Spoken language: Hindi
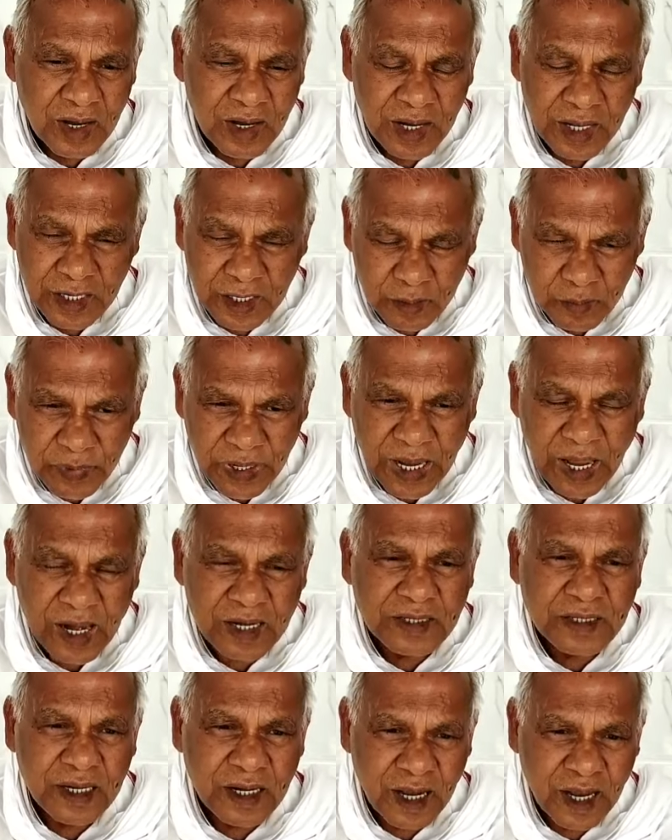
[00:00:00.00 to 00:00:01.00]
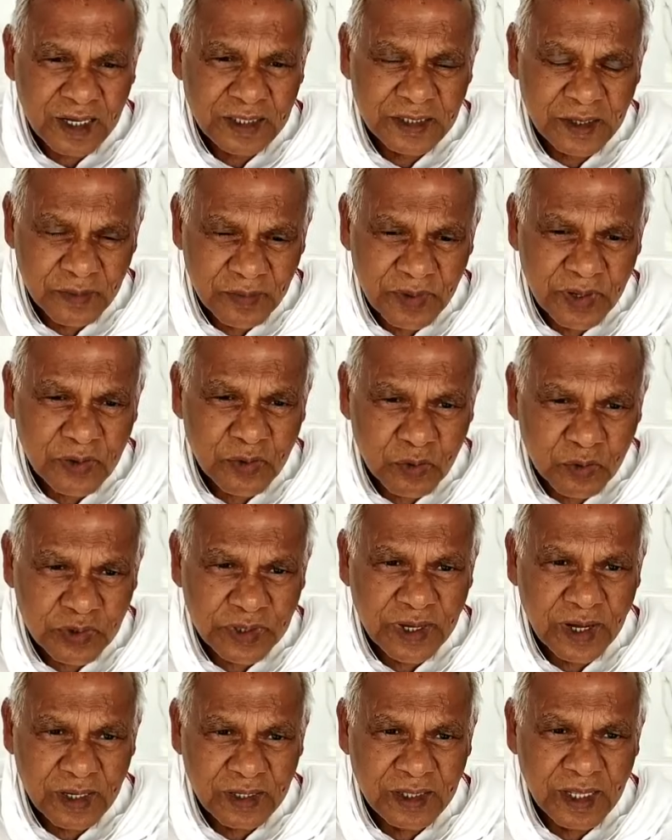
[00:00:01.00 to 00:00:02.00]
लेकिन बिहार सरकार से भी
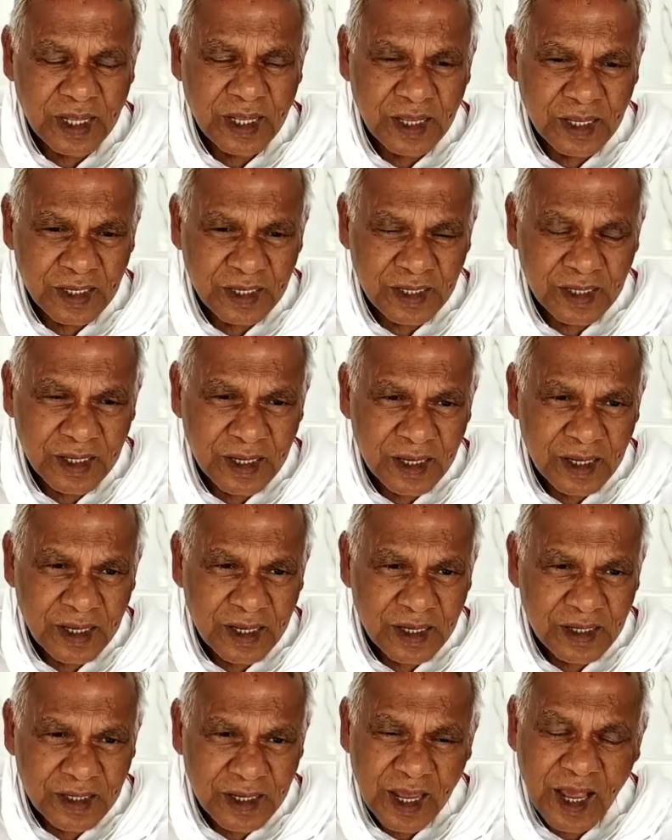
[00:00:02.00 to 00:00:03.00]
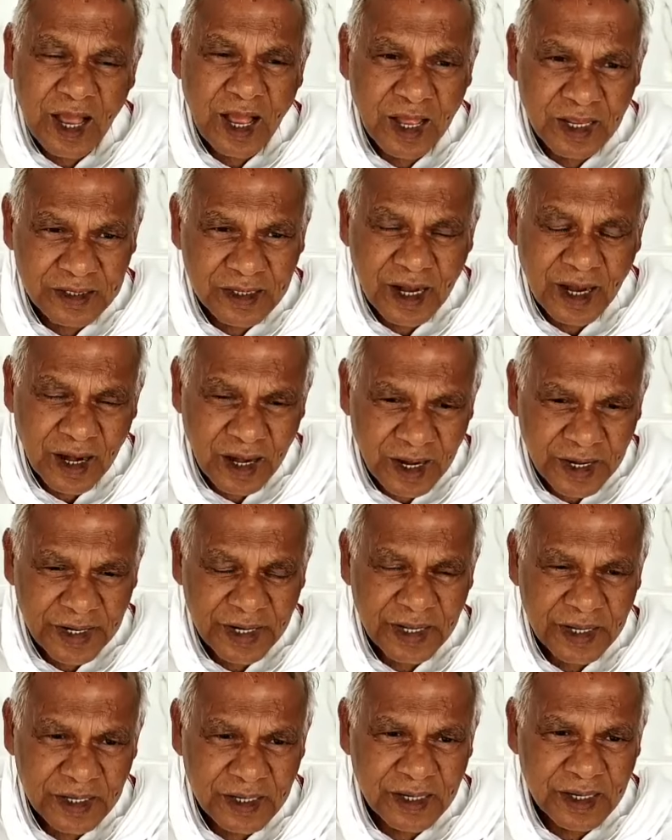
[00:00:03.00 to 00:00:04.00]
अनुरोध करते हैं कि हाथ खड़ा
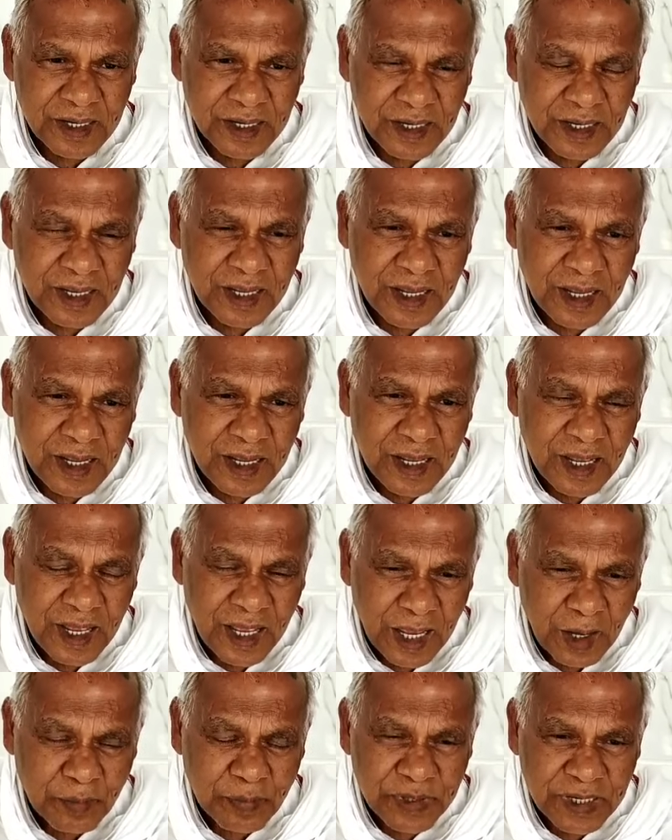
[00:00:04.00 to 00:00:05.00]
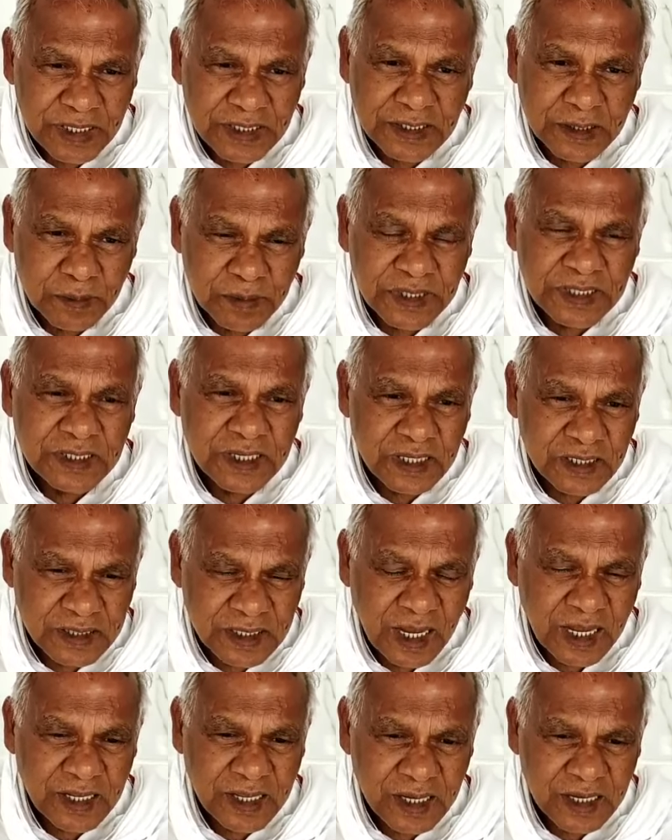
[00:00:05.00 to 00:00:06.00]
नहीं करें अपने सीमित
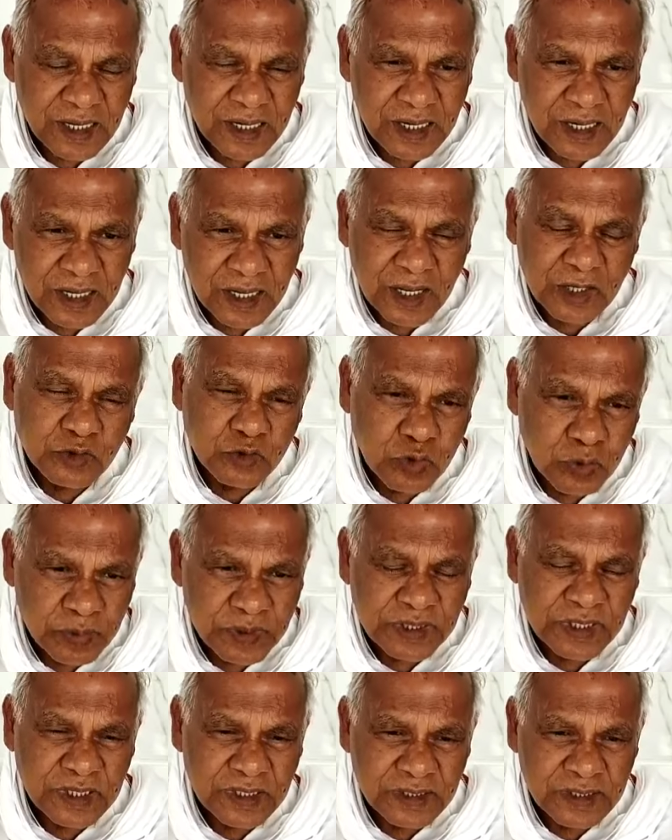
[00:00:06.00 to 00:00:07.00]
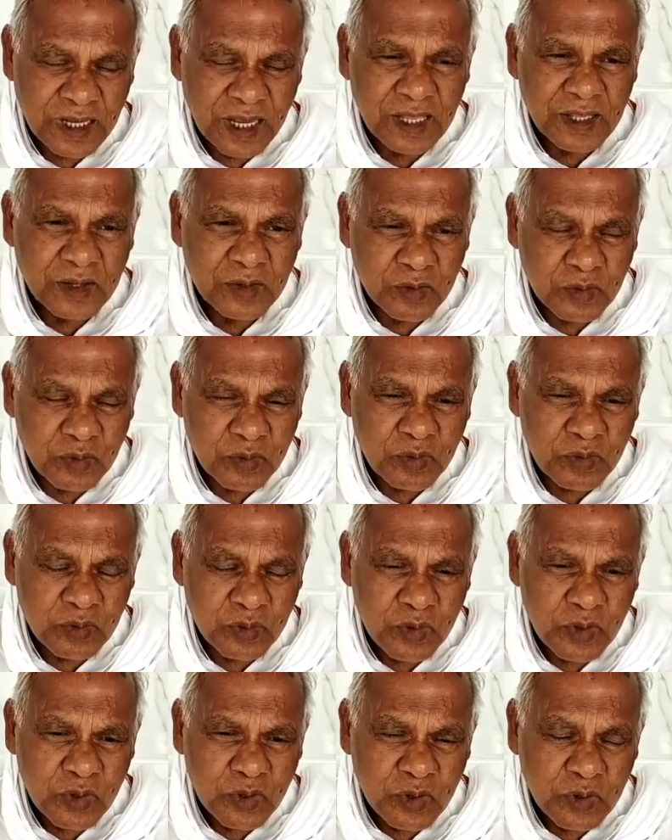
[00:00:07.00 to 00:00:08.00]
संसाधन या जो भी संसाधन हो
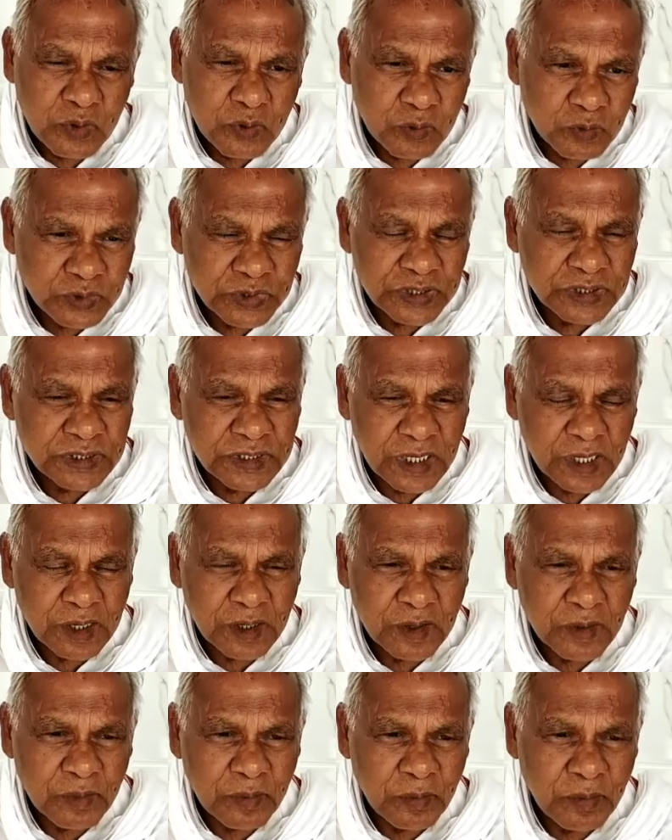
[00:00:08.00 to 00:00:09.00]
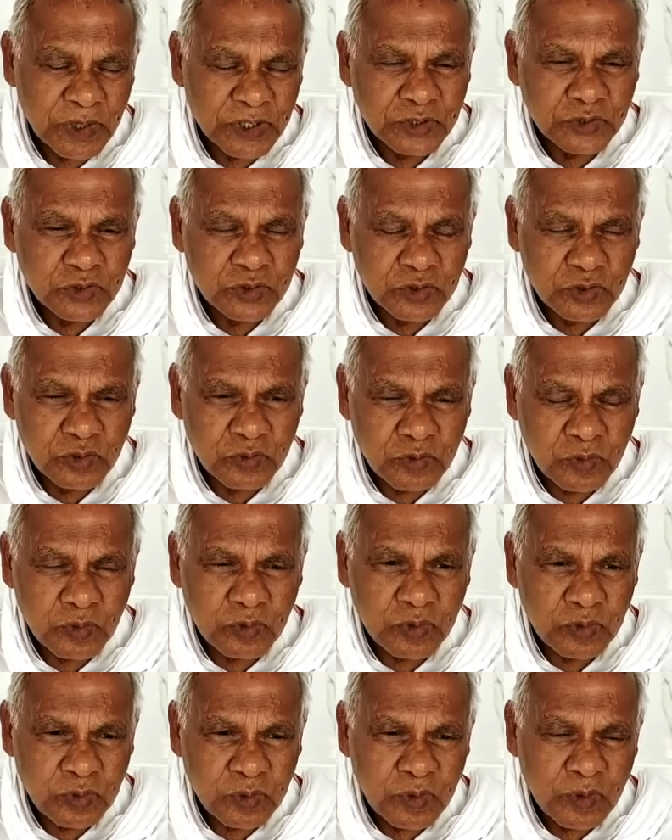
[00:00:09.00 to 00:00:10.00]
उससे बच्चों
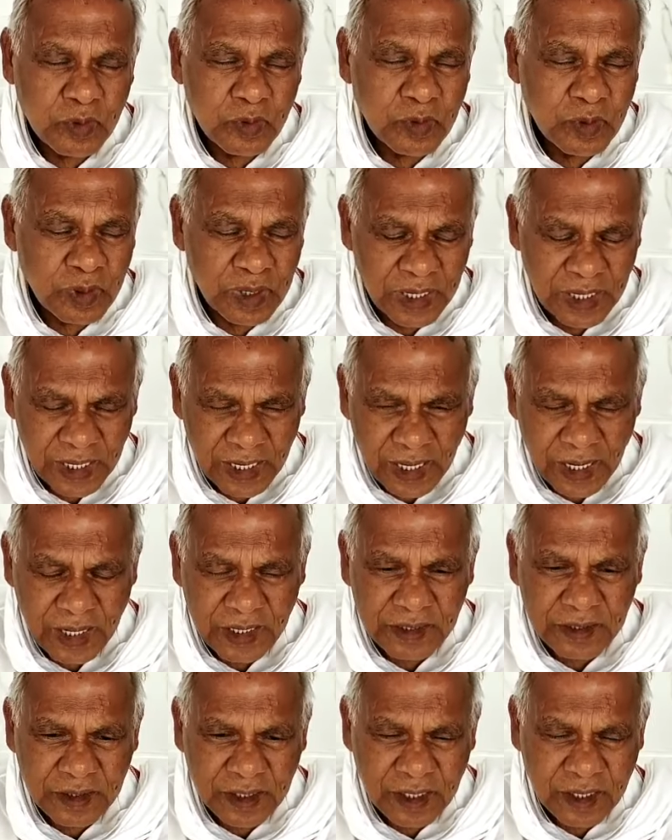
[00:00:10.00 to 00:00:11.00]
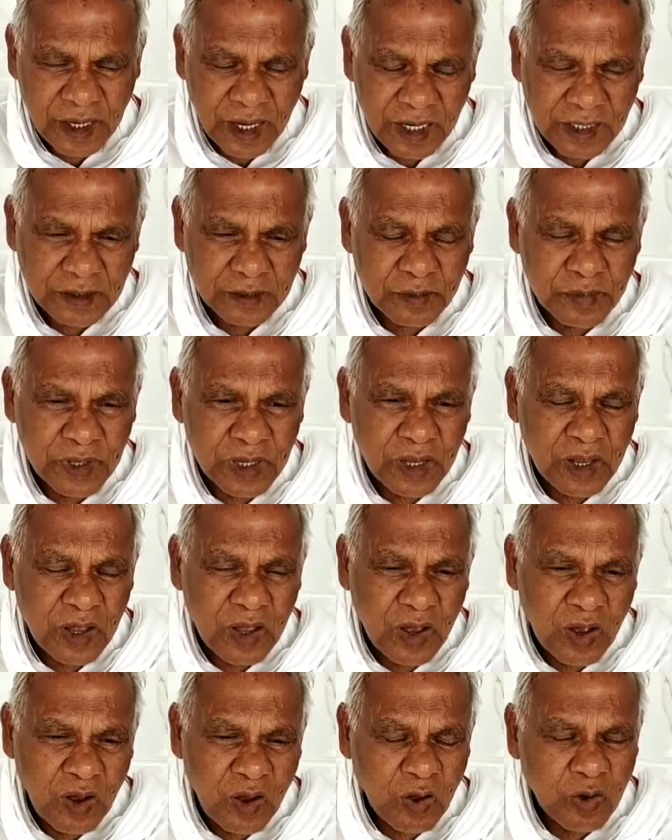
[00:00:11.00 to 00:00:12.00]
को ले आए राज्य में
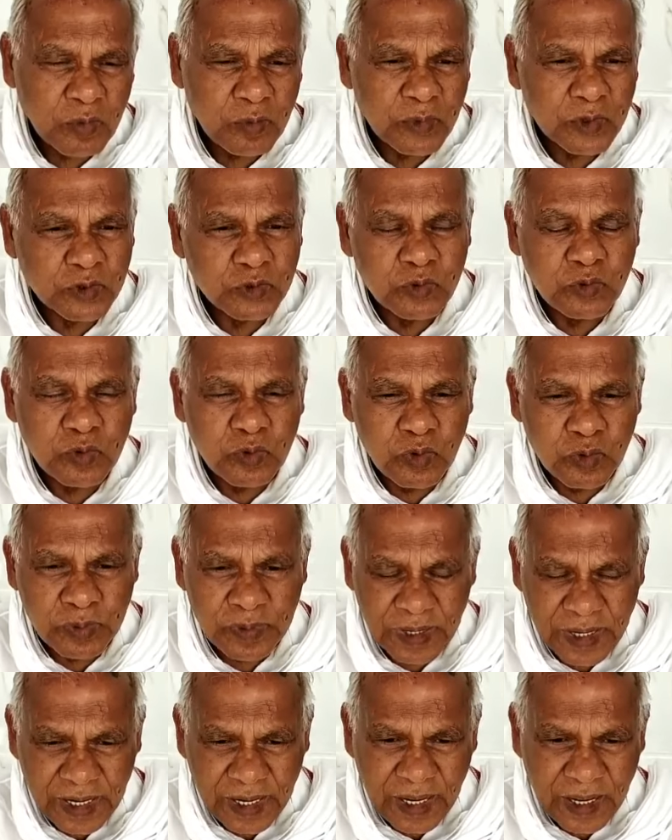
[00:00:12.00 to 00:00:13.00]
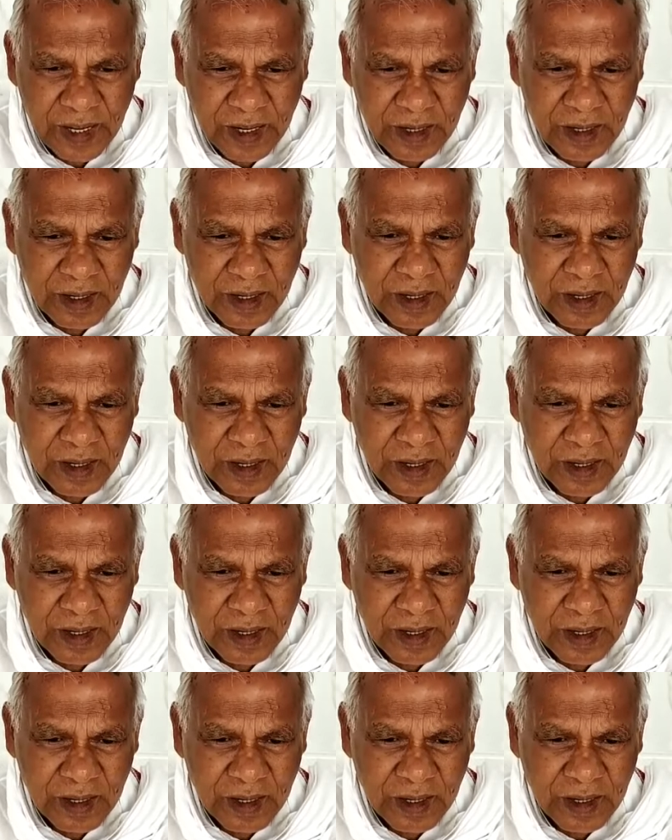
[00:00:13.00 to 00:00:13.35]
और मजदूर को भी ले आए